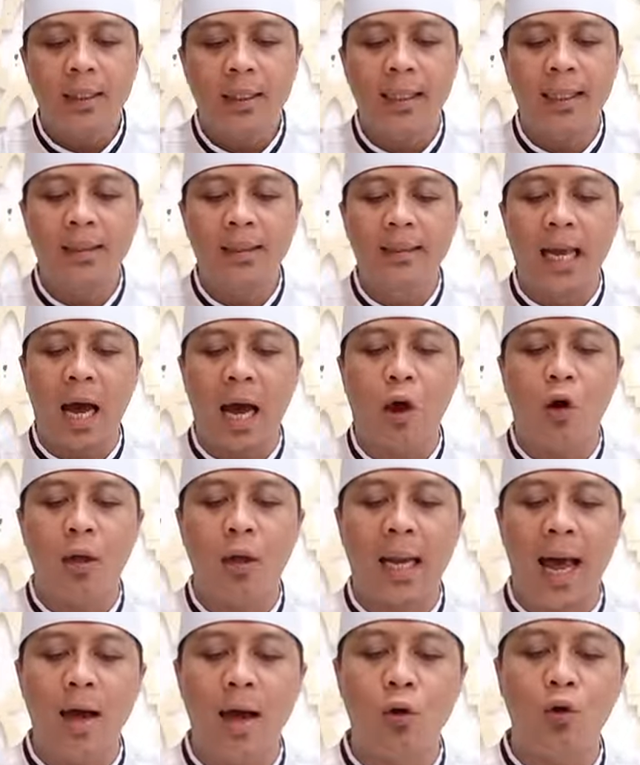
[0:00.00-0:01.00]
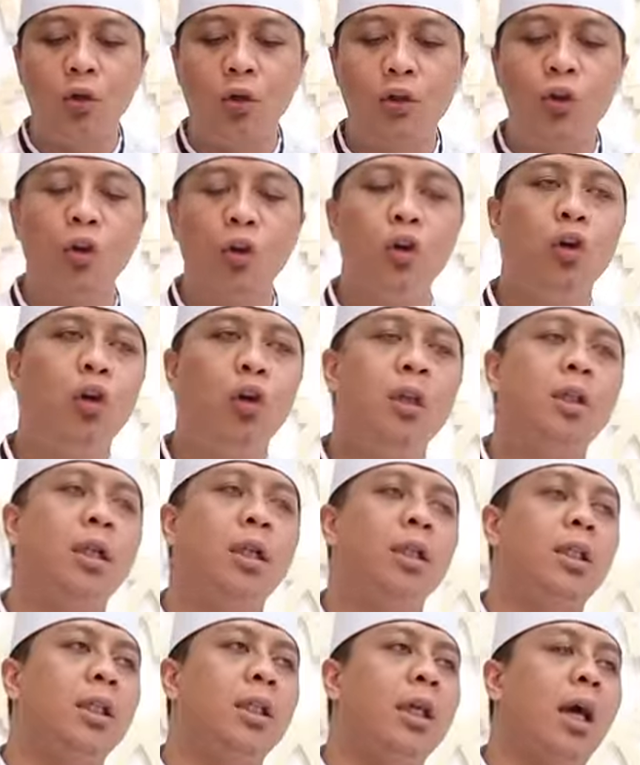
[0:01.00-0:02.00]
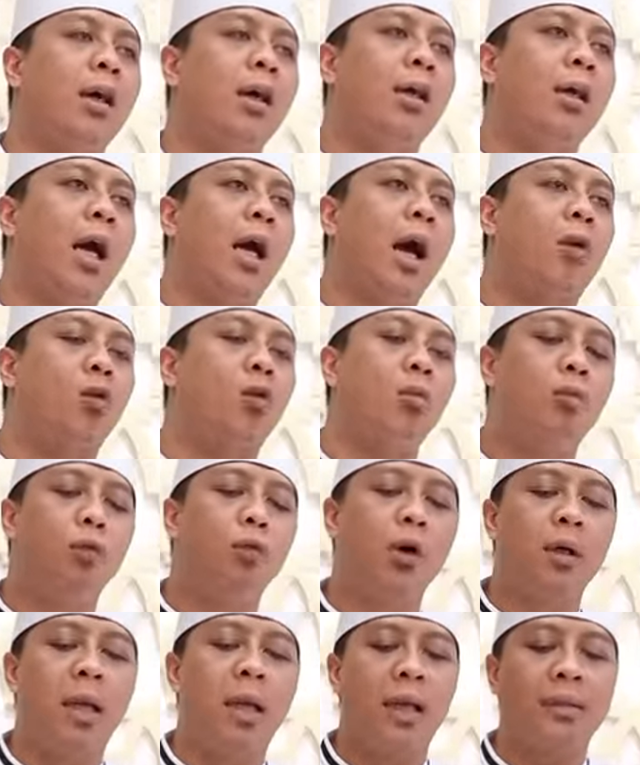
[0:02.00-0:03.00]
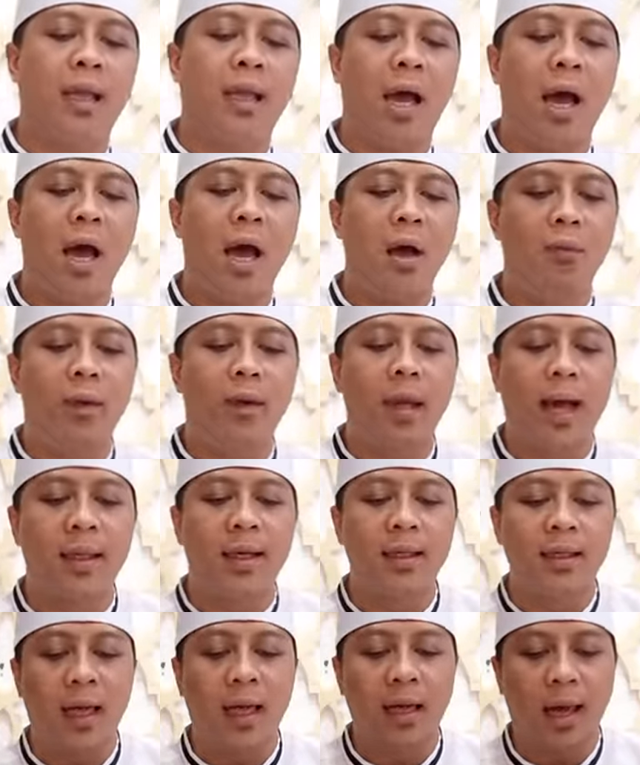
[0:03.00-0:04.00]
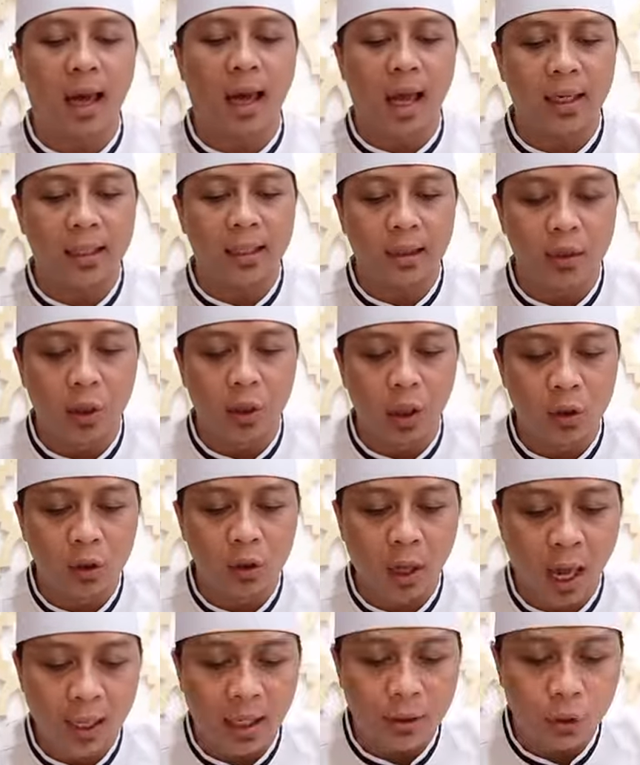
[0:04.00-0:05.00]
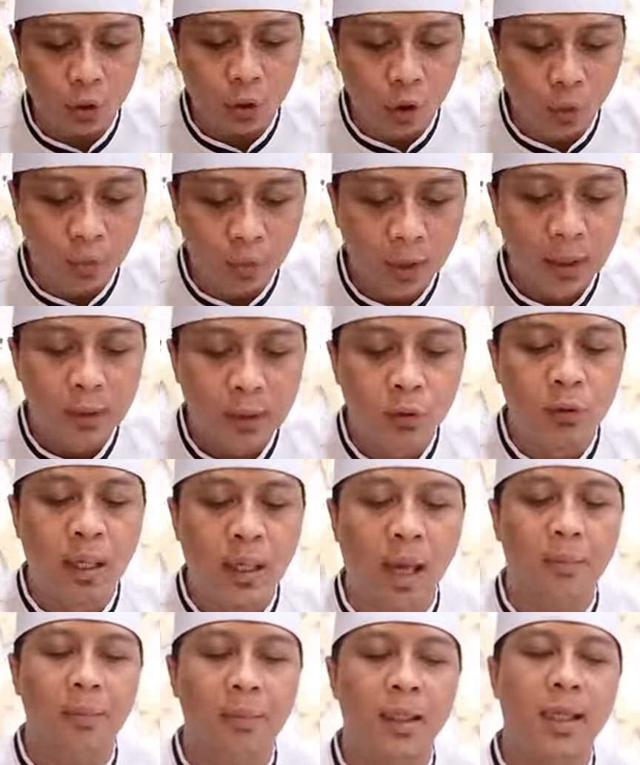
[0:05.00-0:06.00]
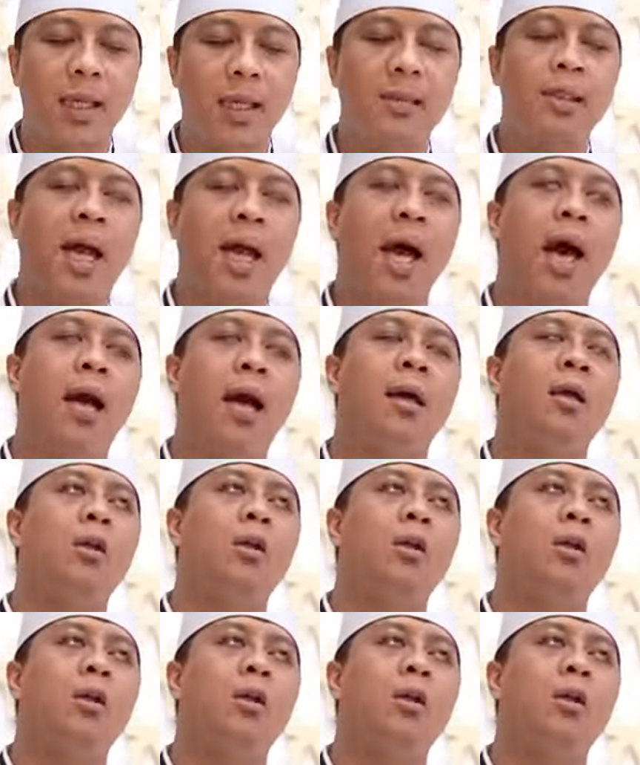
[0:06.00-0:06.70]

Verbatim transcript: Idakola rujulun ketika ke karumpul datang wi ayina lalaki jojo asub nunamina saha